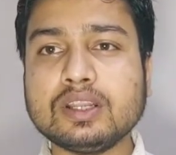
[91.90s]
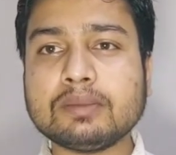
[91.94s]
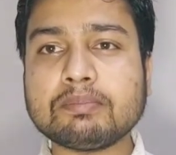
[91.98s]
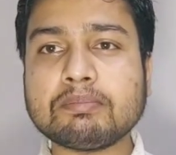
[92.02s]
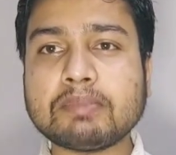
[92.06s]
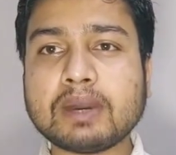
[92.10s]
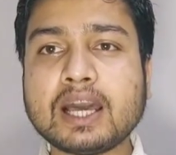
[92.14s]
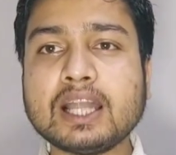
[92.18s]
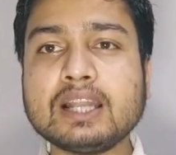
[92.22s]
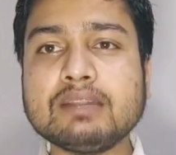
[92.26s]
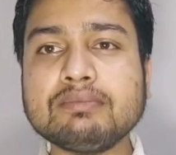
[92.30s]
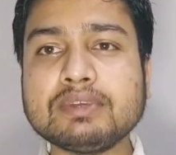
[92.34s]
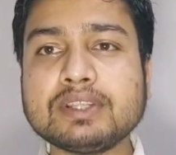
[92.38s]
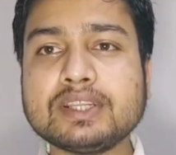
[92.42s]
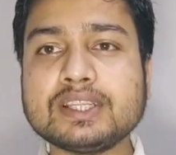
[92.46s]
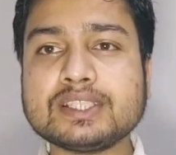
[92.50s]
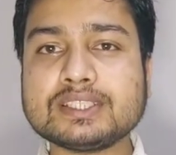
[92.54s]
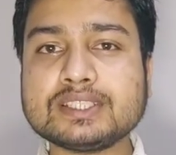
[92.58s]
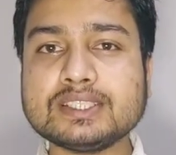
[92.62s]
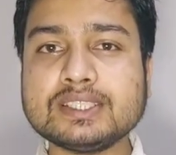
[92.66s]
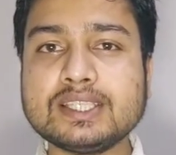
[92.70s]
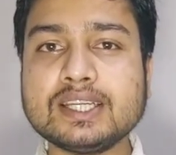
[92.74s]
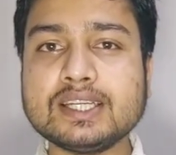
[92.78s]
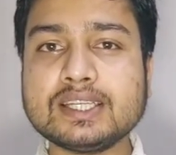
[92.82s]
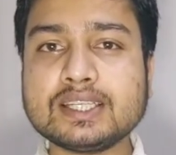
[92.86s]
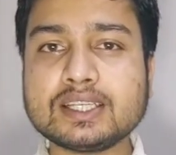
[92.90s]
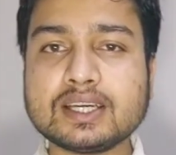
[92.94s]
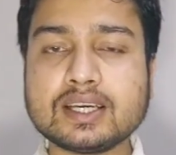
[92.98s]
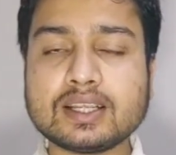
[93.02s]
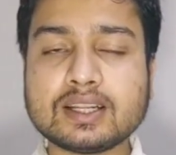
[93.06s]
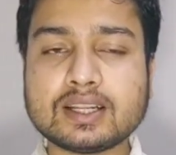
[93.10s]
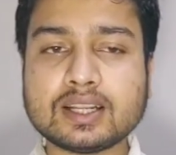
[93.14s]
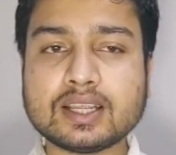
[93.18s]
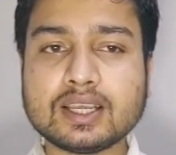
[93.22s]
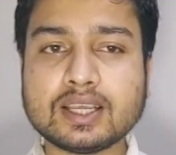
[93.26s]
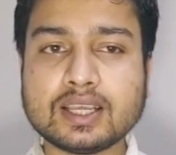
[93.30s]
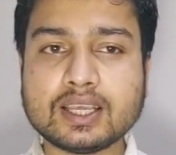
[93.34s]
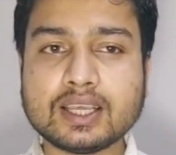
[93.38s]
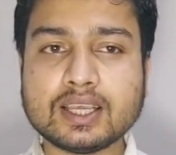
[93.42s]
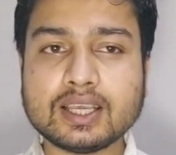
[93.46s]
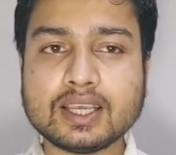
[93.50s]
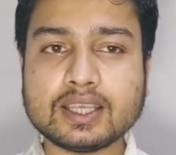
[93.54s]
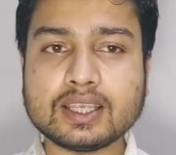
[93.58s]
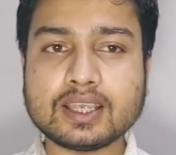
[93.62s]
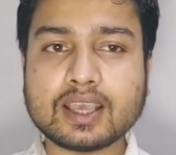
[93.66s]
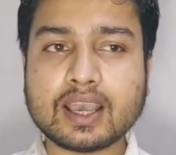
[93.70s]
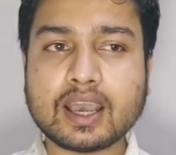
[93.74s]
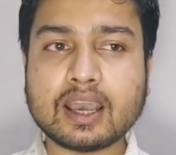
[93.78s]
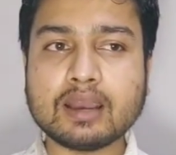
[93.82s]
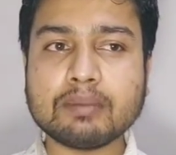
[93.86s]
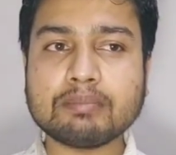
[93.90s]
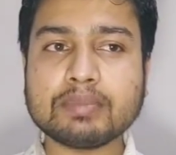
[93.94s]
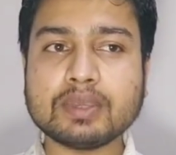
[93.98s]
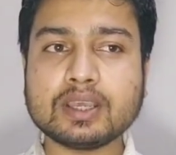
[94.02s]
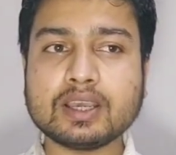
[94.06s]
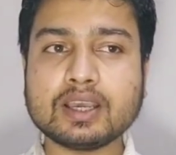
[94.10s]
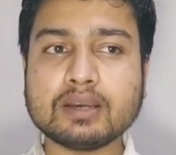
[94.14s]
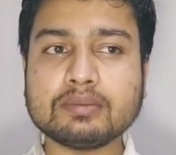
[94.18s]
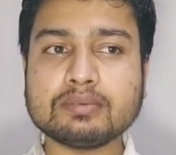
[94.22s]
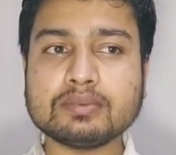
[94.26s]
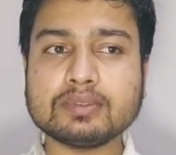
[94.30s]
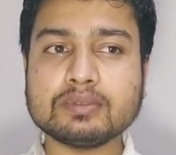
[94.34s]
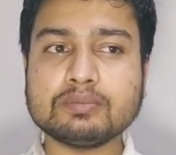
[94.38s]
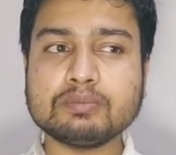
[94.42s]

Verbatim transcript: आप इसको डायरेक्ट नहीं फेंक सकते हैं